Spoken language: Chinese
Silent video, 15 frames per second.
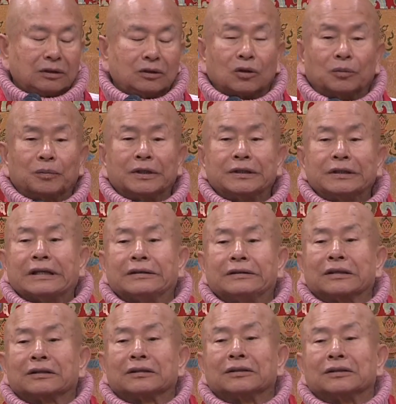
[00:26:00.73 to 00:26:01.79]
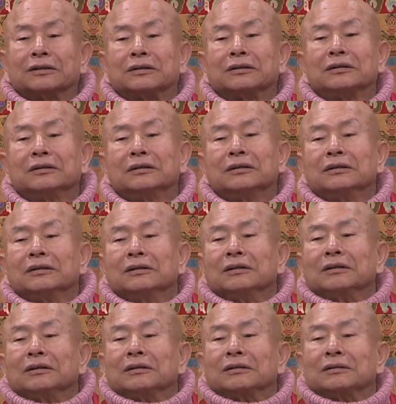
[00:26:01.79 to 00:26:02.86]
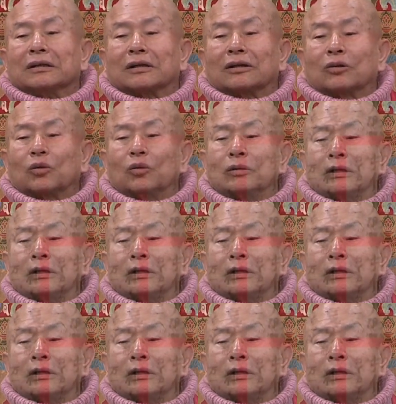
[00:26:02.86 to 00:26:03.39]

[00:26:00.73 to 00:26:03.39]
我们念那个、那个供